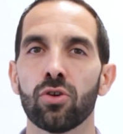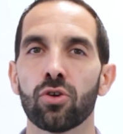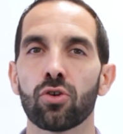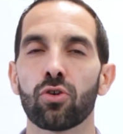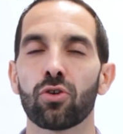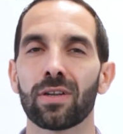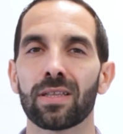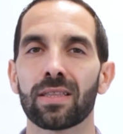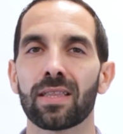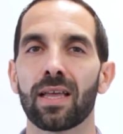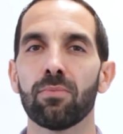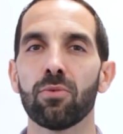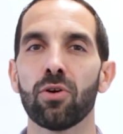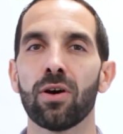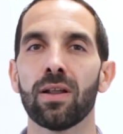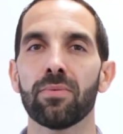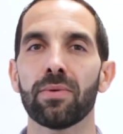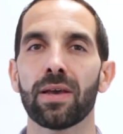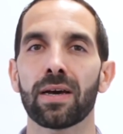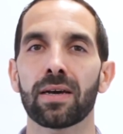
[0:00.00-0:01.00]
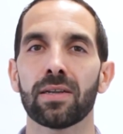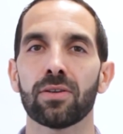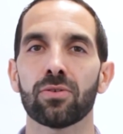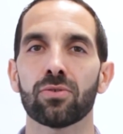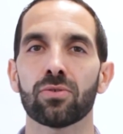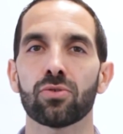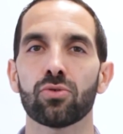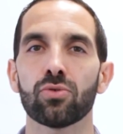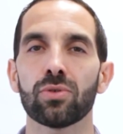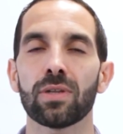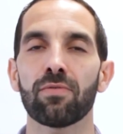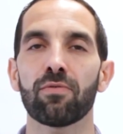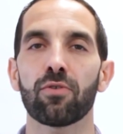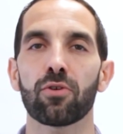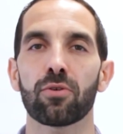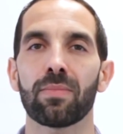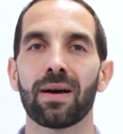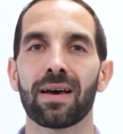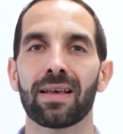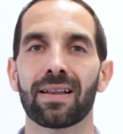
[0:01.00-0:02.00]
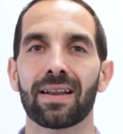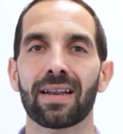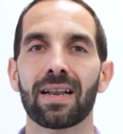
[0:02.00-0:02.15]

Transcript: Conectamos al viajero de una forma